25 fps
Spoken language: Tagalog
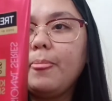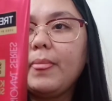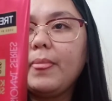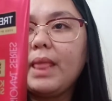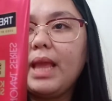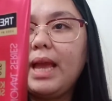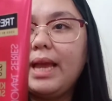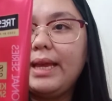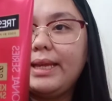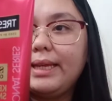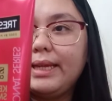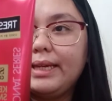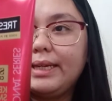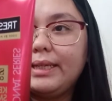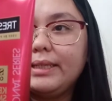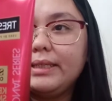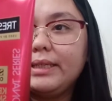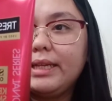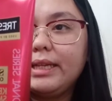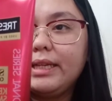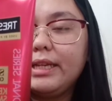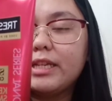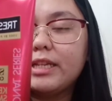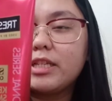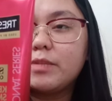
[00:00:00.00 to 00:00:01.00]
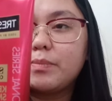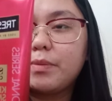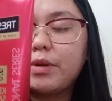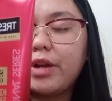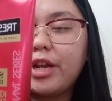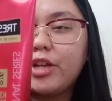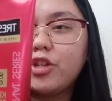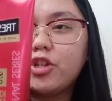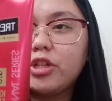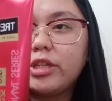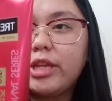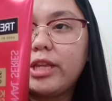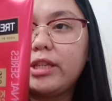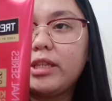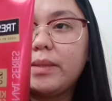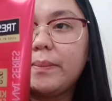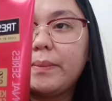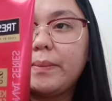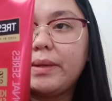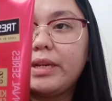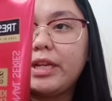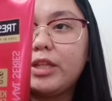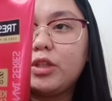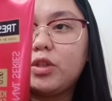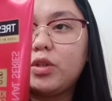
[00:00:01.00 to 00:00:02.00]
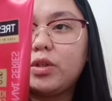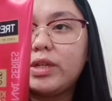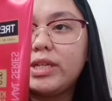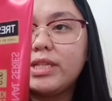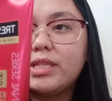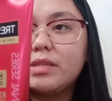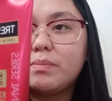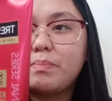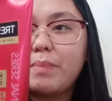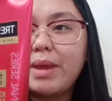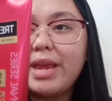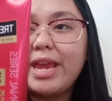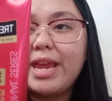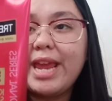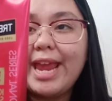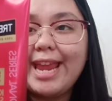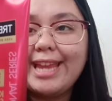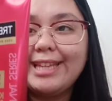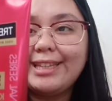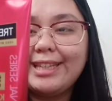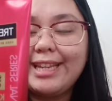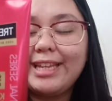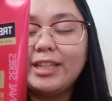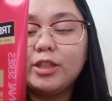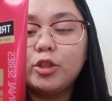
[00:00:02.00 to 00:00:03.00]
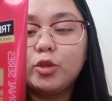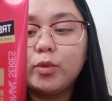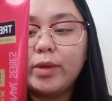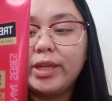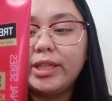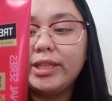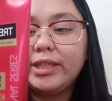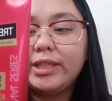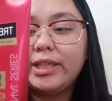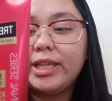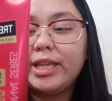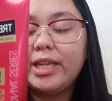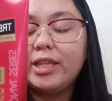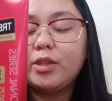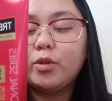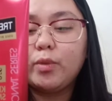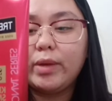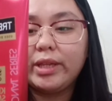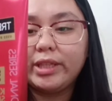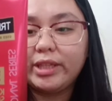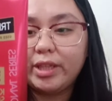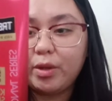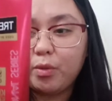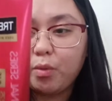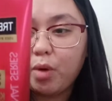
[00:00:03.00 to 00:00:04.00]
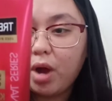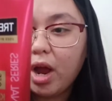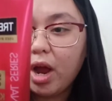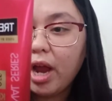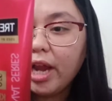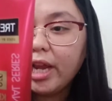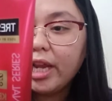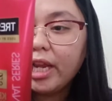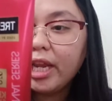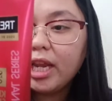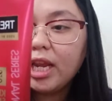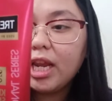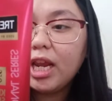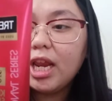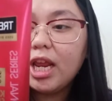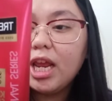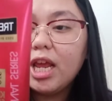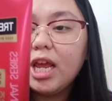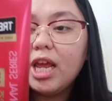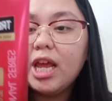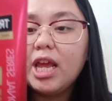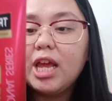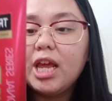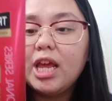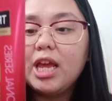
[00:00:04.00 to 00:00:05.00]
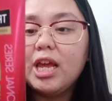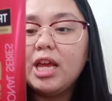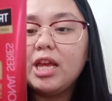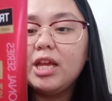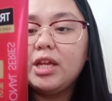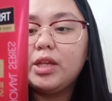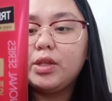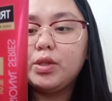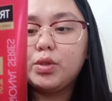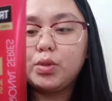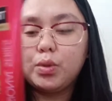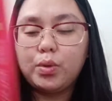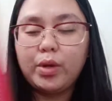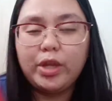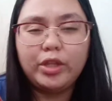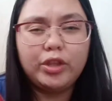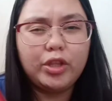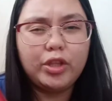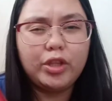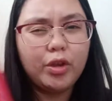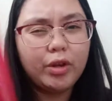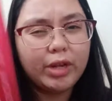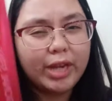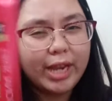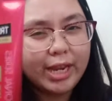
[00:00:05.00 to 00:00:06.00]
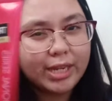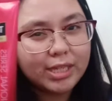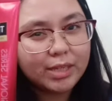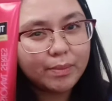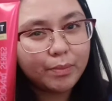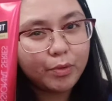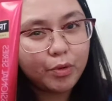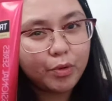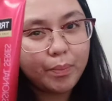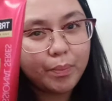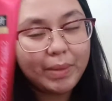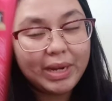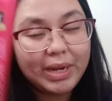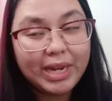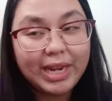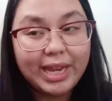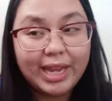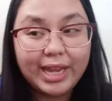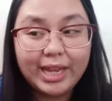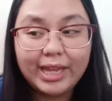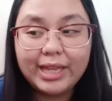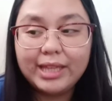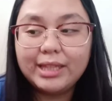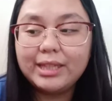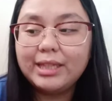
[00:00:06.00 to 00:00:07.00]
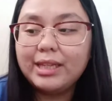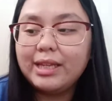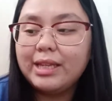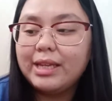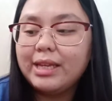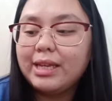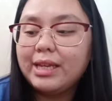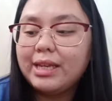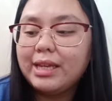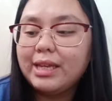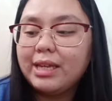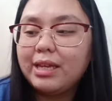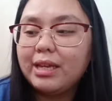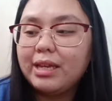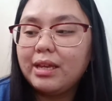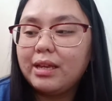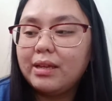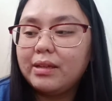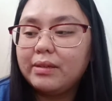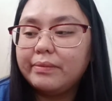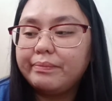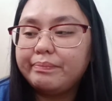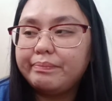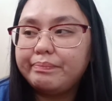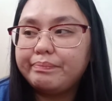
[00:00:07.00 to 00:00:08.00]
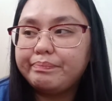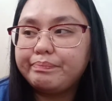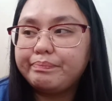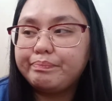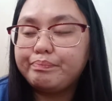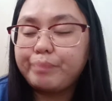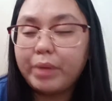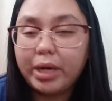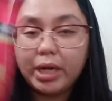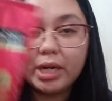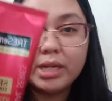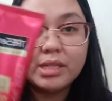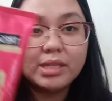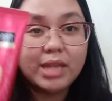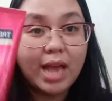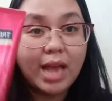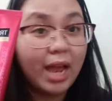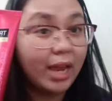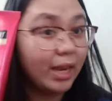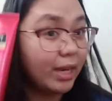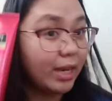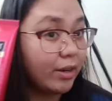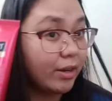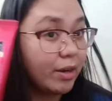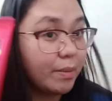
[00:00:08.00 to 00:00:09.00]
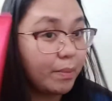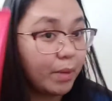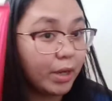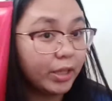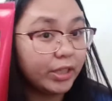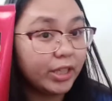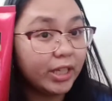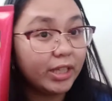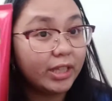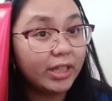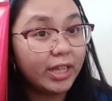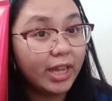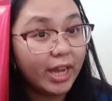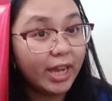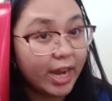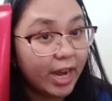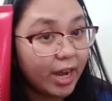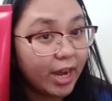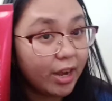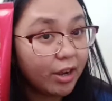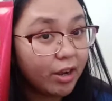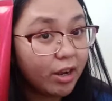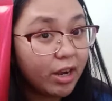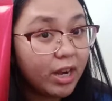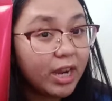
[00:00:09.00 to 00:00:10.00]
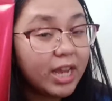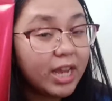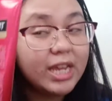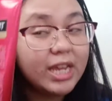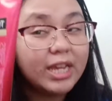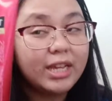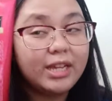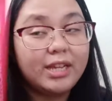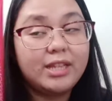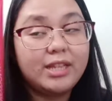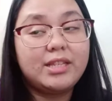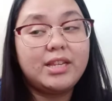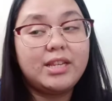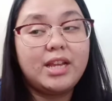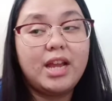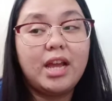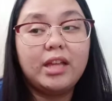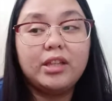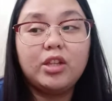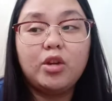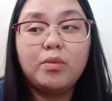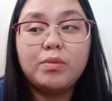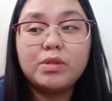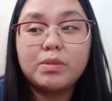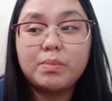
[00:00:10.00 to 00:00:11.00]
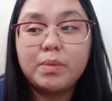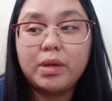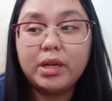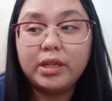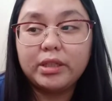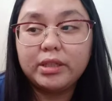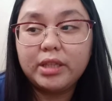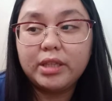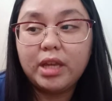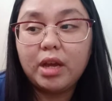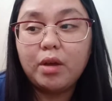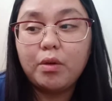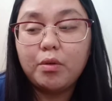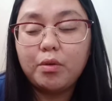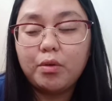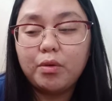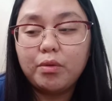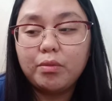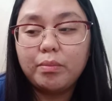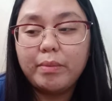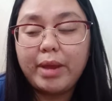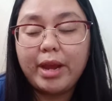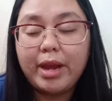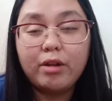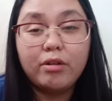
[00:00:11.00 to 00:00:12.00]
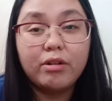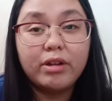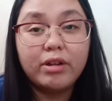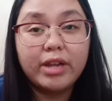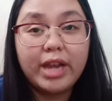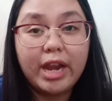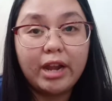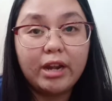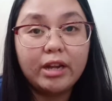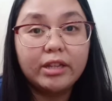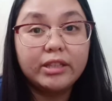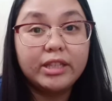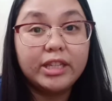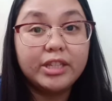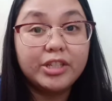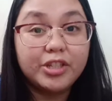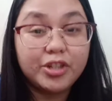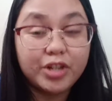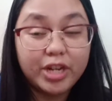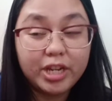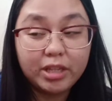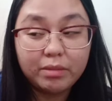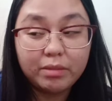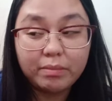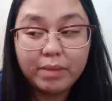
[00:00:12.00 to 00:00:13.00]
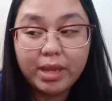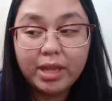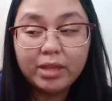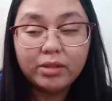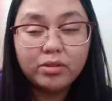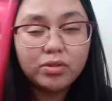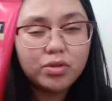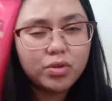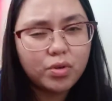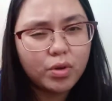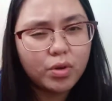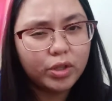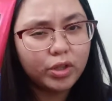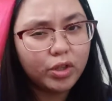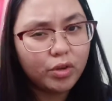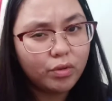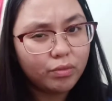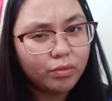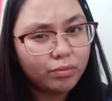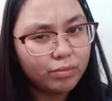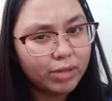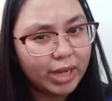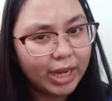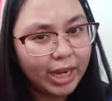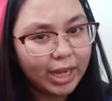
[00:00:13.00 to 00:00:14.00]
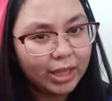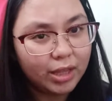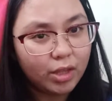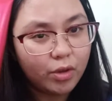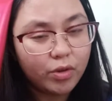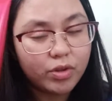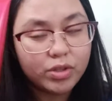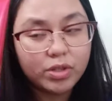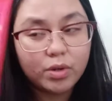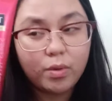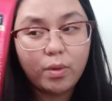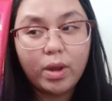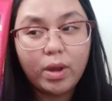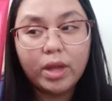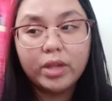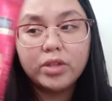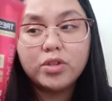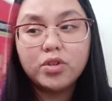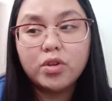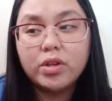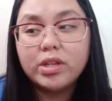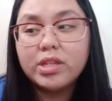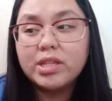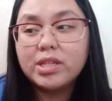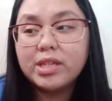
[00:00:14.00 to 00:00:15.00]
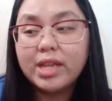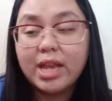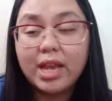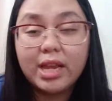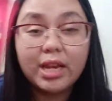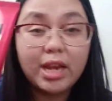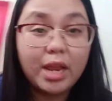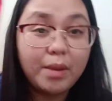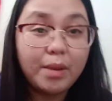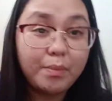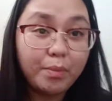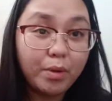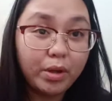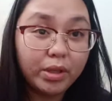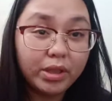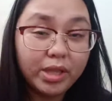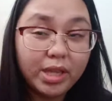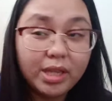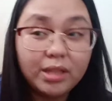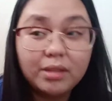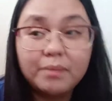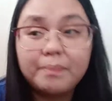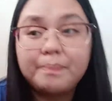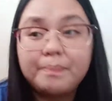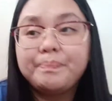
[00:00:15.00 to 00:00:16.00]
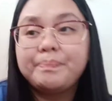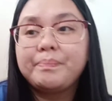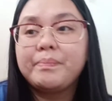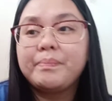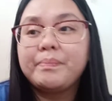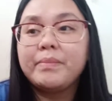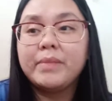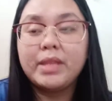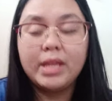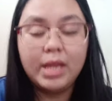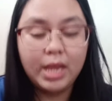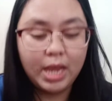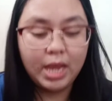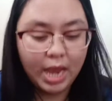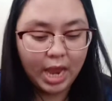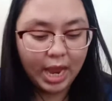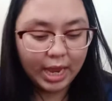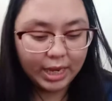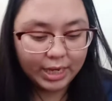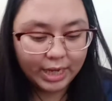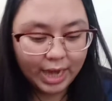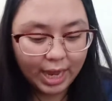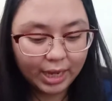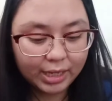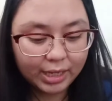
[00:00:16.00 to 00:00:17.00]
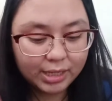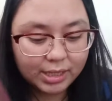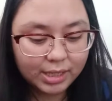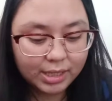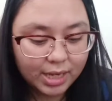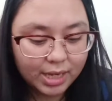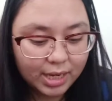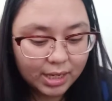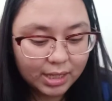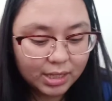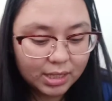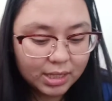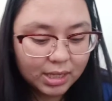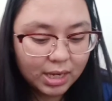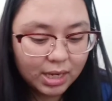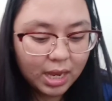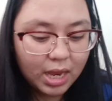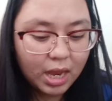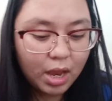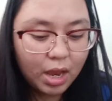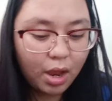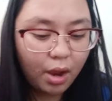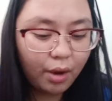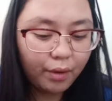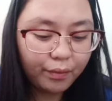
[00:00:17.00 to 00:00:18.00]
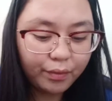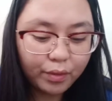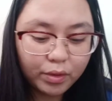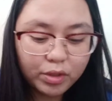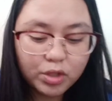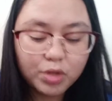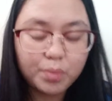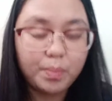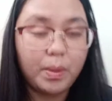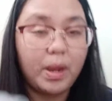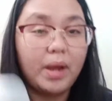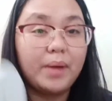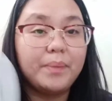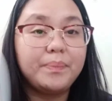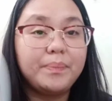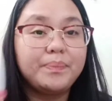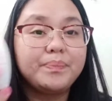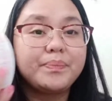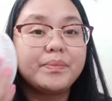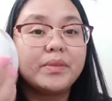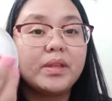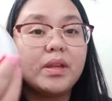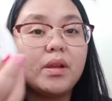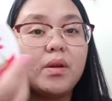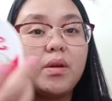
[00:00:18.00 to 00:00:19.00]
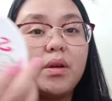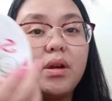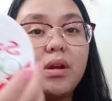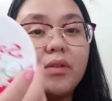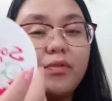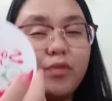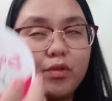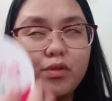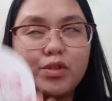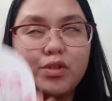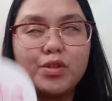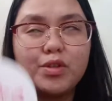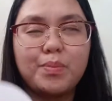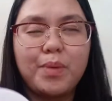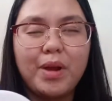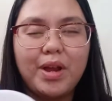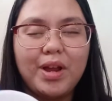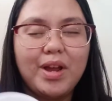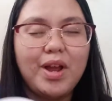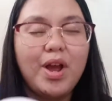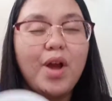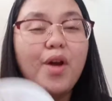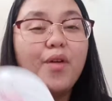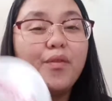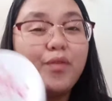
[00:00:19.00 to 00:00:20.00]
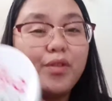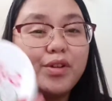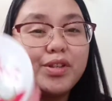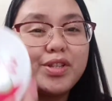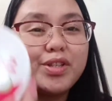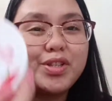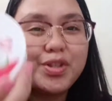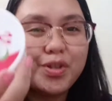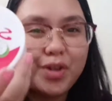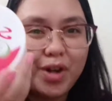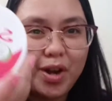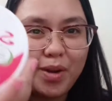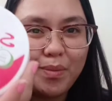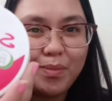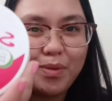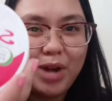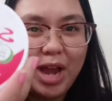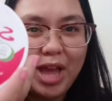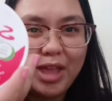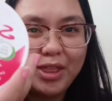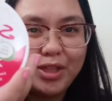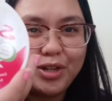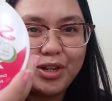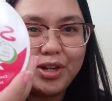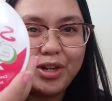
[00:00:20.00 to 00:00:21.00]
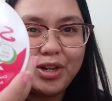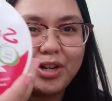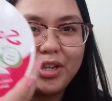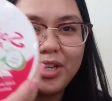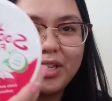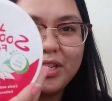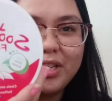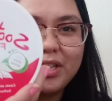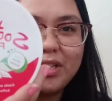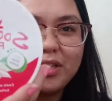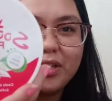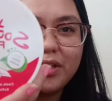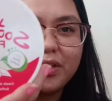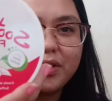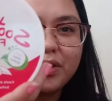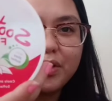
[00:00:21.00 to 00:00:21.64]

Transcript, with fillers: Ayan. And expiration date naman ito is May 18, 2021. So, ito yung naisip kong bilihin para sa aking rebonded na hair. Kasi nga daw, mas maganda kung merong keratin treatment. So, ito yung nakita ko sa Watson's and I bought it. Next is food spa. Food spa. Food scrub, rather. This is the